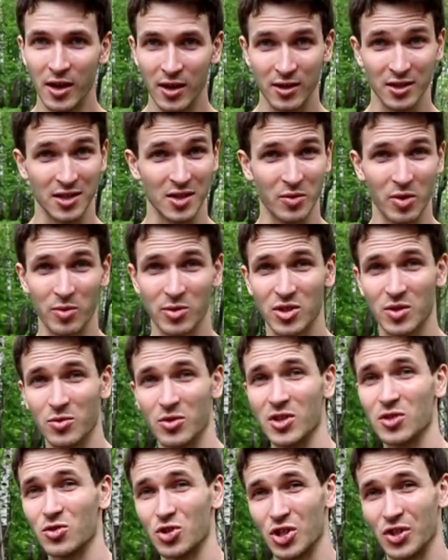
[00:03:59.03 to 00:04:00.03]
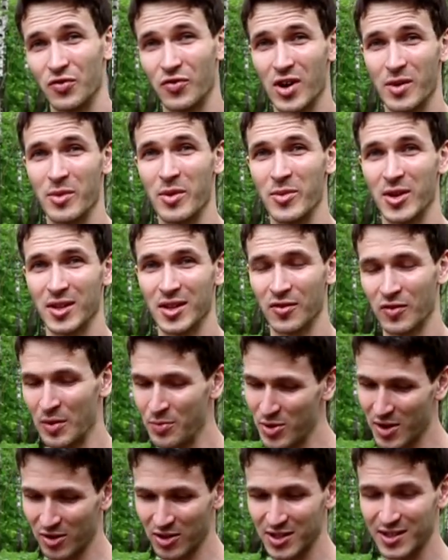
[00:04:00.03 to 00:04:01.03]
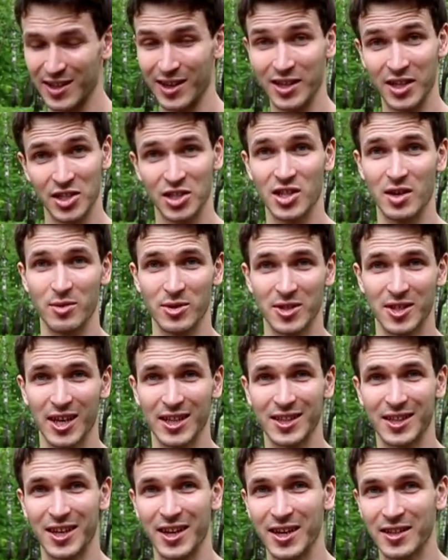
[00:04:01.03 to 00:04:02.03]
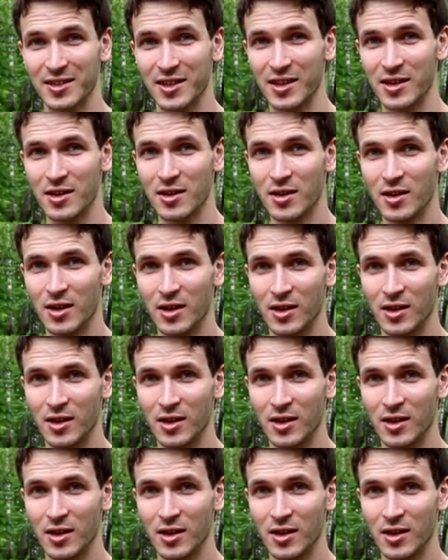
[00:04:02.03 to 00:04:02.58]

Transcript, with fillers: Таким образом, у нас уже два момента. Во-первых, цель должна быть конкретной,